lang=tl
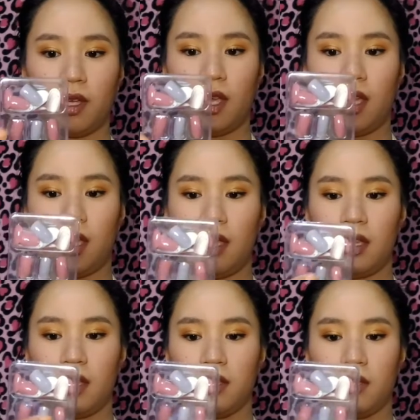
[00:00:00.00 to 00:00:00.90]
Okay.
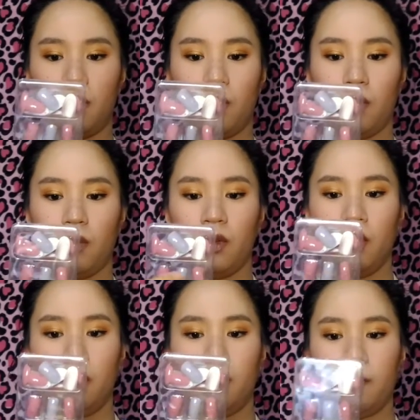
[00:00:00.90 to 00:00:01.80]
So,
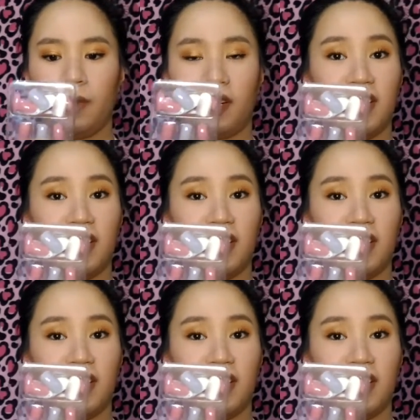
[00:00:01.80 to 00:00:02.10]
pang